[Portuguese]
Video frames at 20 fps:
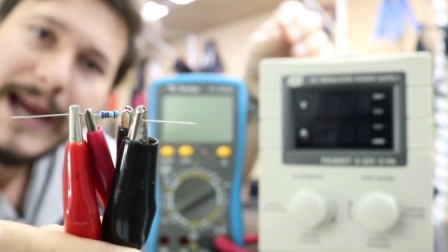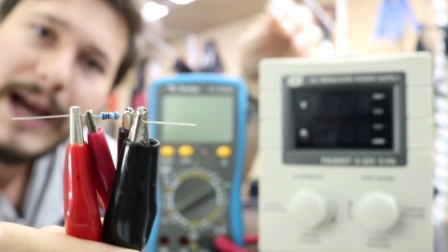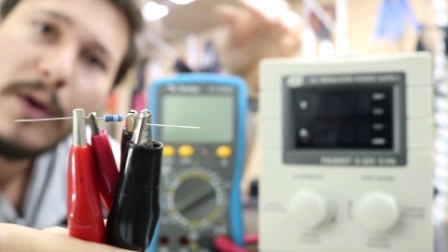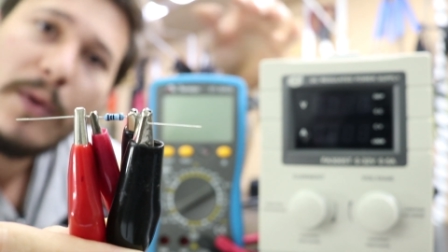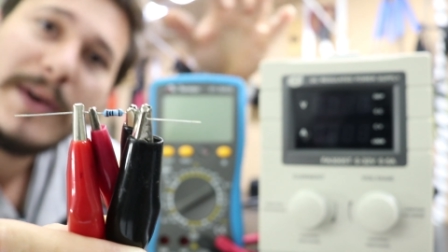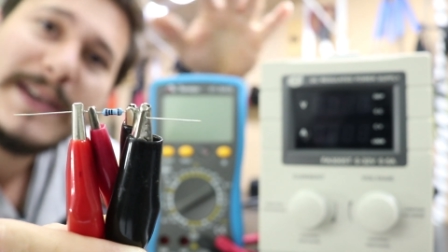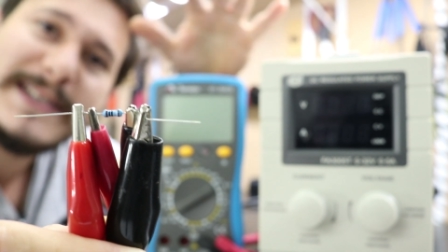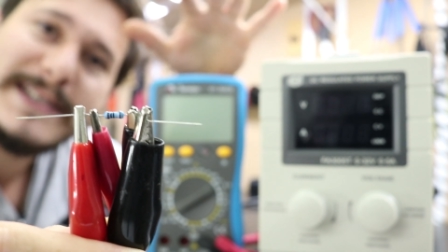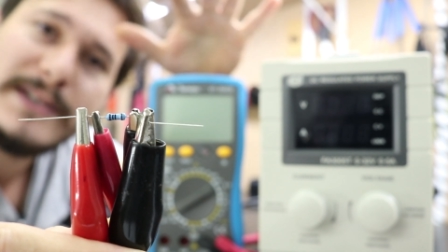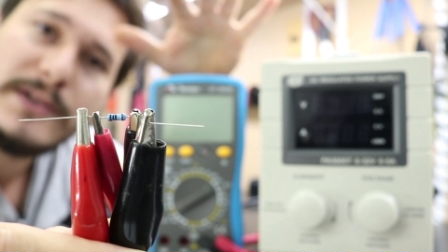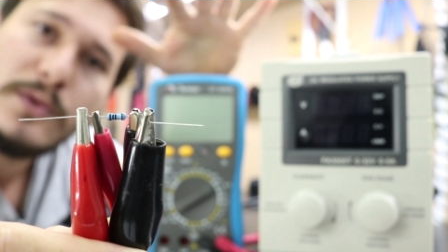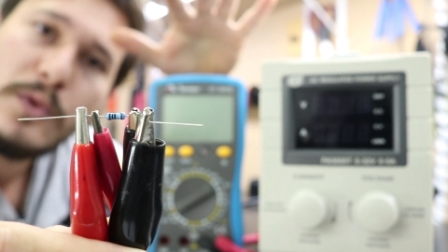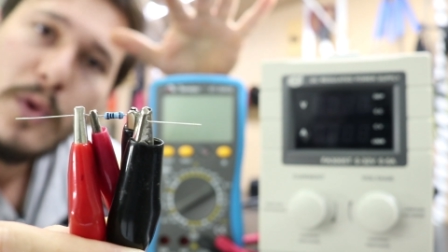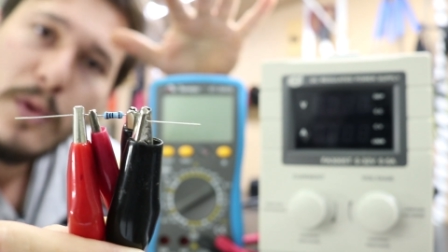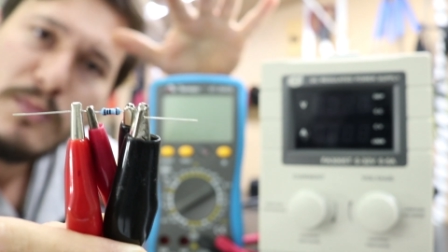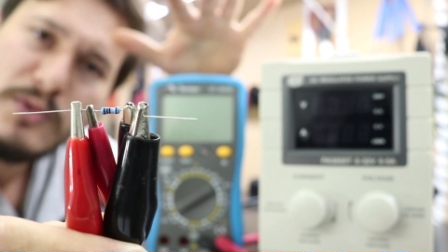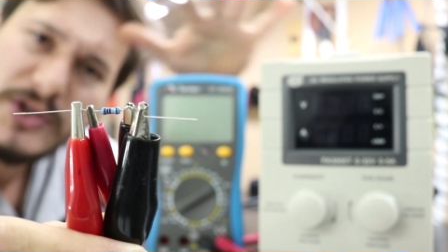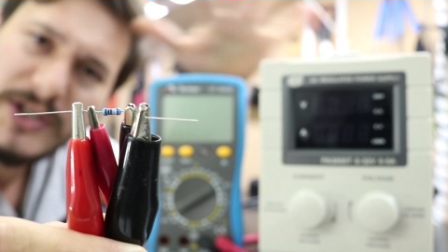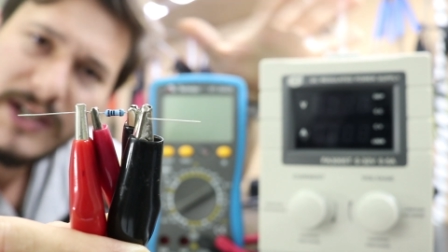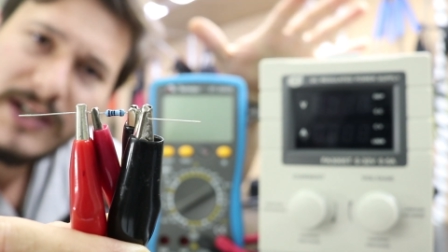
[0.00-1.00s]
é conhecido
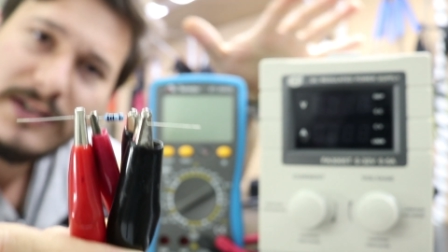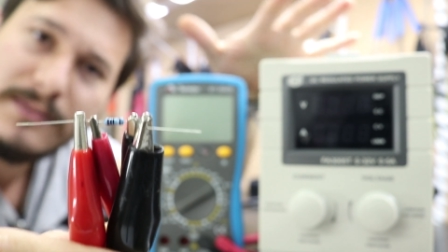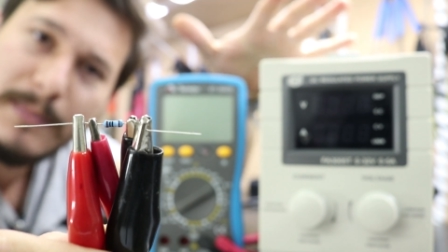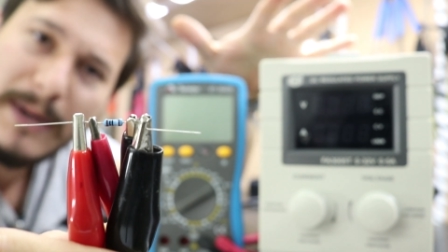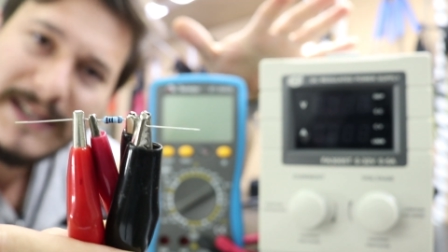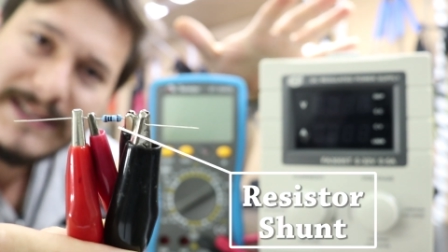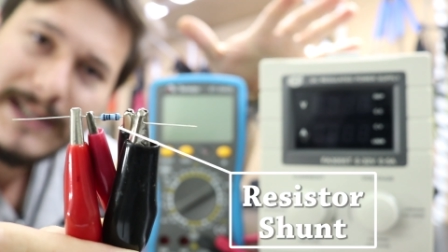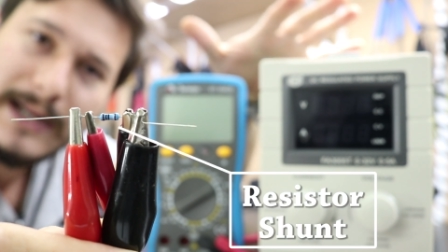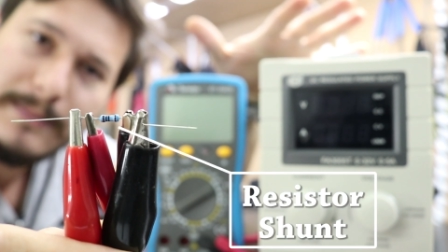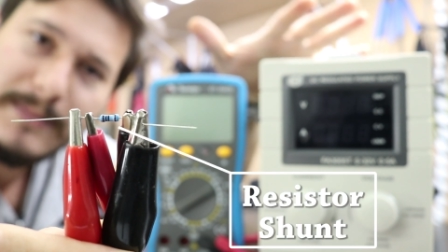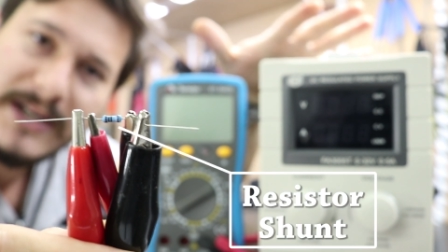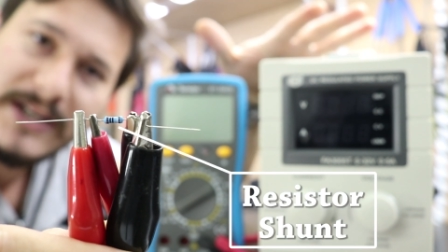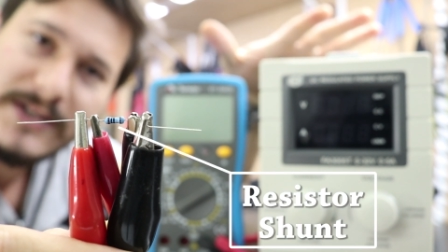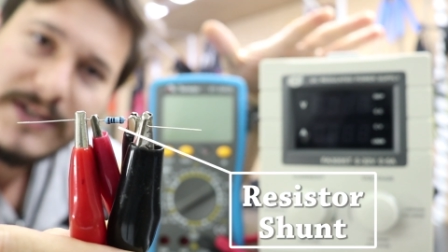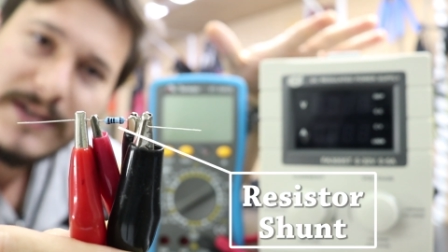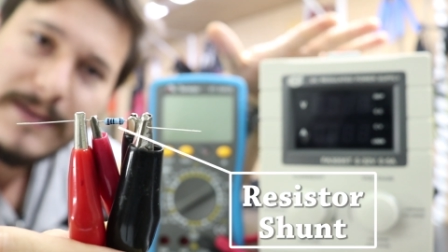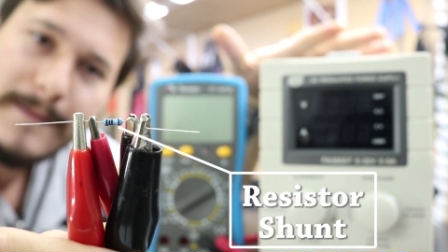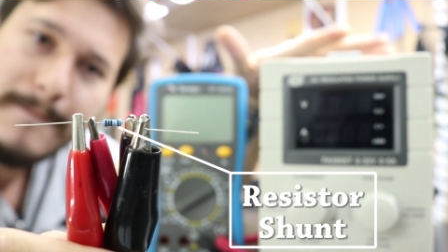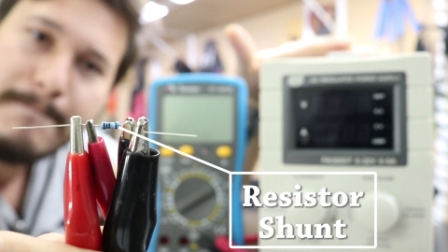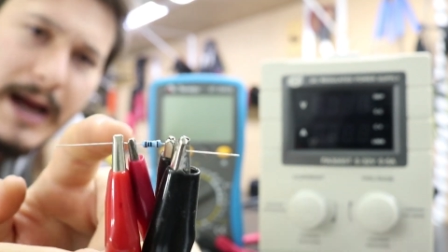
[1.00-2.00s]
como shunt,
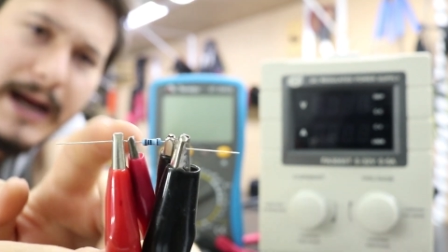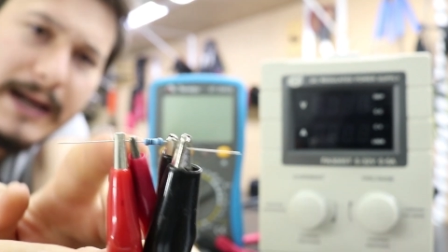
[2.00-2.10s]
basicamente.